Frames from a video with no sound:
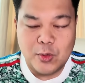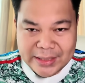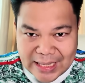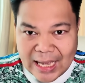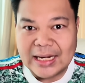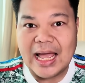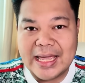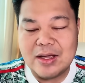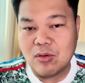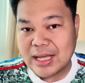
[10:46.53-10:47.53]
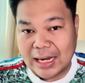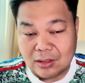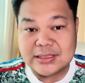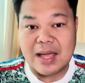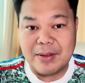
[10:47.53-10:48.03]
ด้วยการให้โอกาส
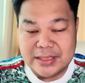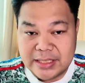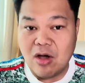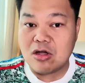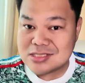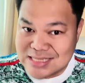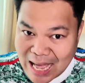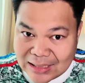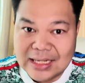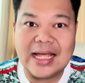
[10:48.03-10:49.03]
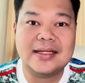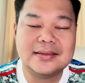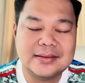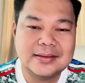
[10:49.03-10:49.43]
เอาไทยบัญญีดีออกสตาร์ทนะฮะ